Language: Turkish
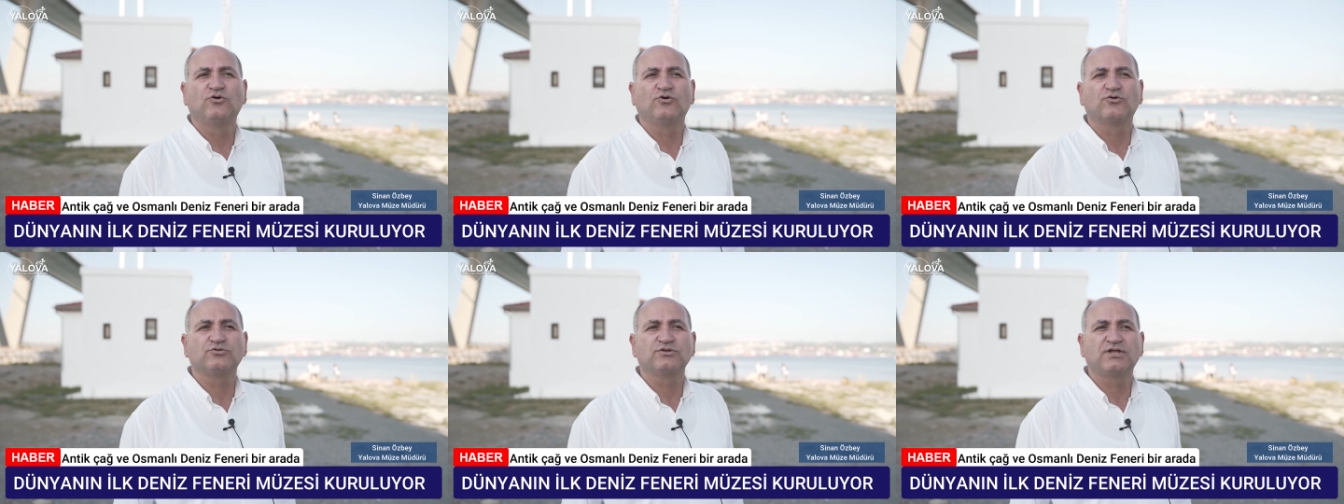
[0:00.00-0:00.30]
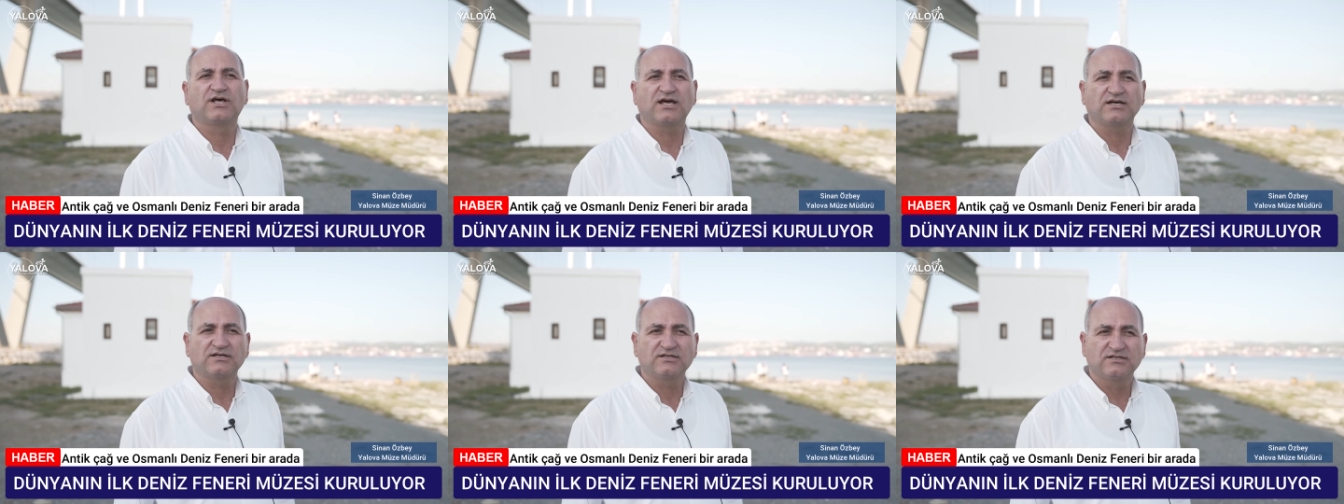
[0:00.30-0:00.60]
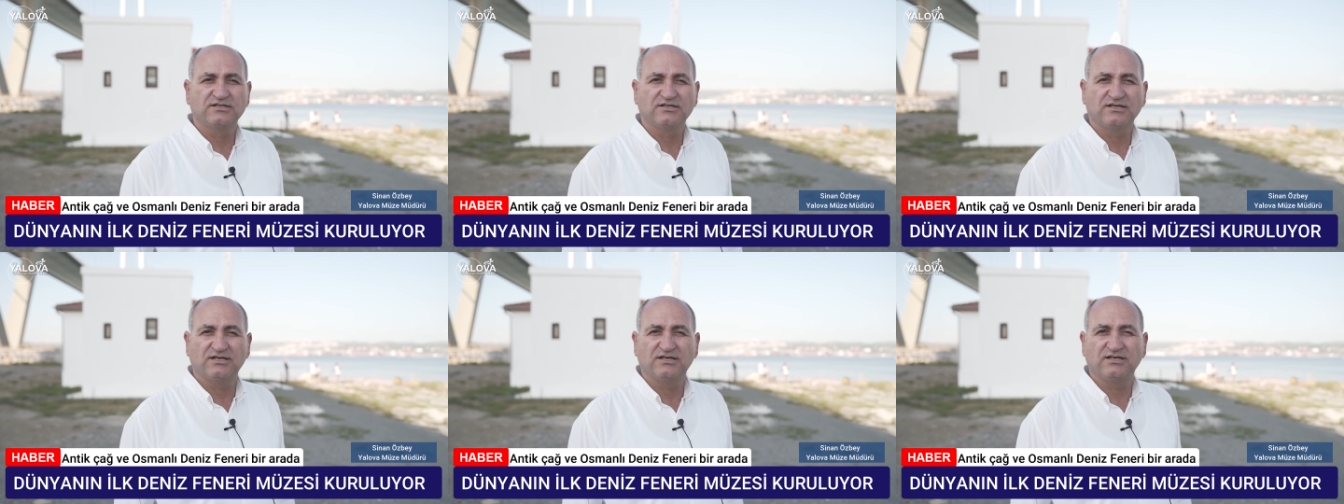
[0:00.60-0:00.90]

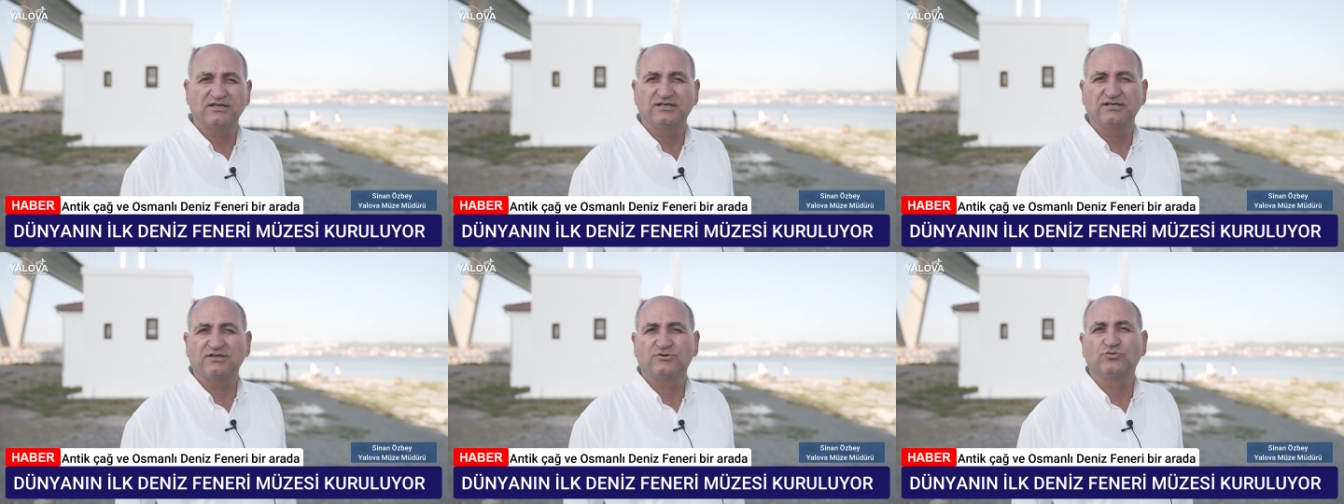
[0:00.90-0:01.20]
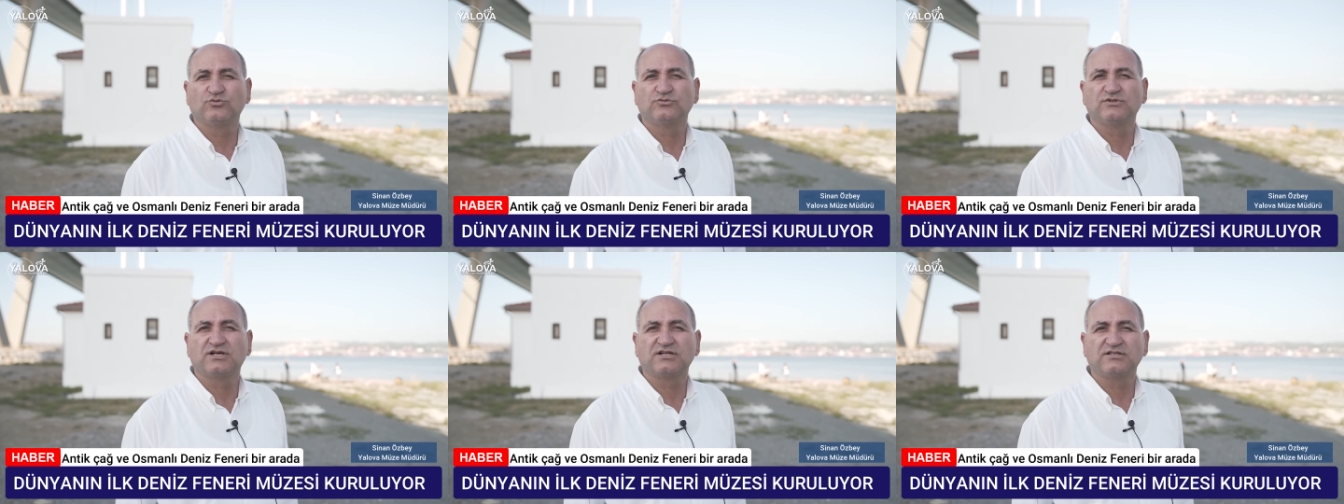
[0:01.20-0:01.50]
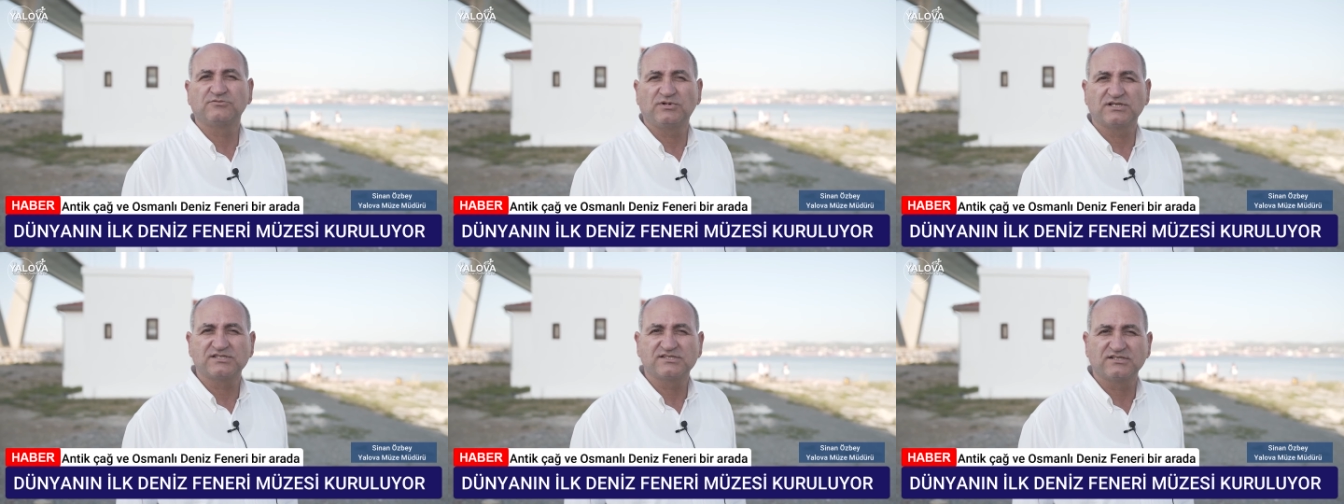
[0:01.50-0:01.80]
korunarak
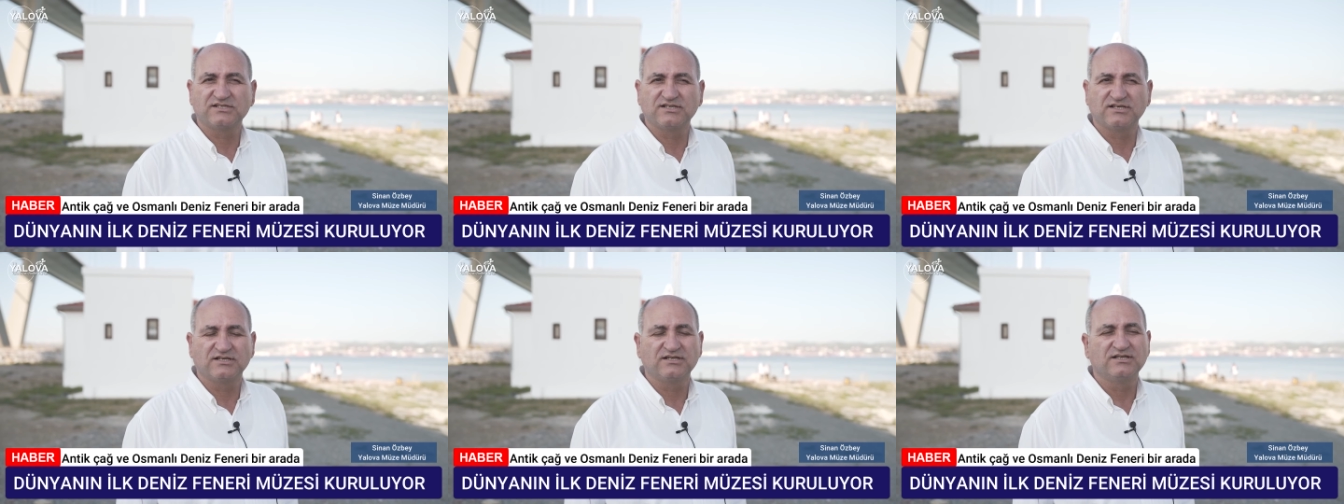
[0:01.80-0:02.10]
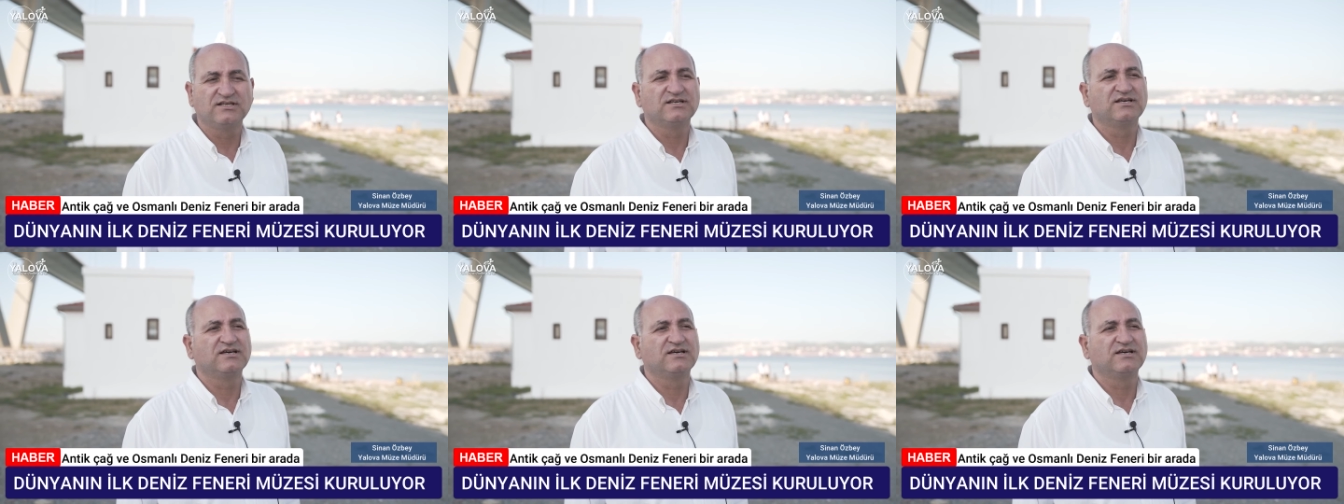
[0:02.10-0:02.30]
kullanılmasını